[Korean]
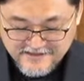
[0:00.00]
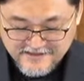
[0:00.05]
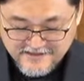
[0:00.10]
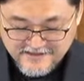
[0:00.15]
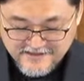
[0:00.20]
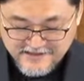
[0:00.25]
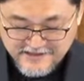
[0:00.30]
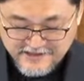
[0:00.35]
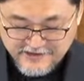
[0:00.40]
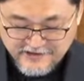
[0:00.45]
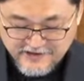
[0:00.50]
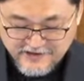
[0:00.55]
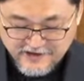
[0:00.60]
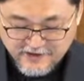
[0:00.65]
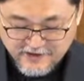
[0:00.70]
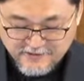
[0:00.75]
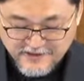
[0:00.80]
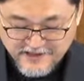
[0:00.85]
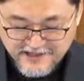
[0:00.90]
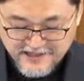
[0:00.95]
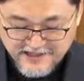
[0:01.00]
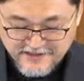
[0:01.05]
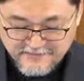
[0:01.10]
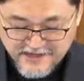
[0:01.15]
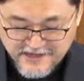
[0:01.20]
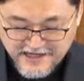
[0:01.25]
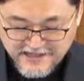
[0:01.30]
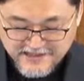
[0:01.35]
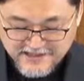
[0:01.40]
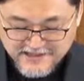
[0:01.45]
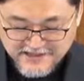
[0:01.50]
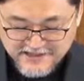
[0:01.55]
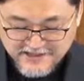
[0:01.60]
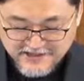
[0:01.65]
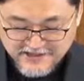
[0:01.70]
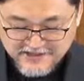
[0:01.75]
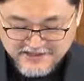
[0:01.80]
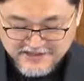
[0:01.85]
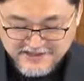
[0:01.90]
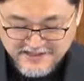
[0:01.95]
길이와 너비가
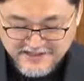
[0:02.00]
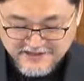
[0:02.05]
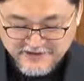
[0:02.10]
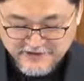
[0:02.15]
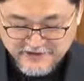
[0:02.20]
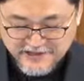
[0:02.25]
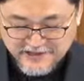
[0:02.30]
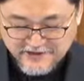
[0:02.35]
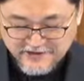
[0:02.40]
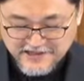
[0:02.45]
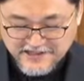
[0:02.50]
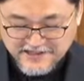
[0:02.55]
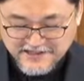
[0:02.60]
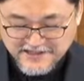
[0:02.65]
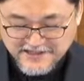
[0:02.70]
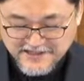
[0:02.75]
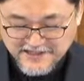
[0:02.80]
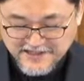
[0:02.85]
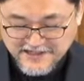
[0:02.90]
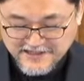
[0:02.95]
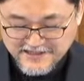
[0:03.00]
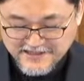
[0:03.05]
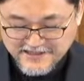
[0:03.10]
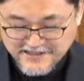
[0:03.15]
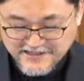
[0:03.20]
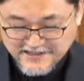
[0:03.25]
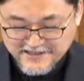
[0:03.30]
12,000 스타디온이라고 했는데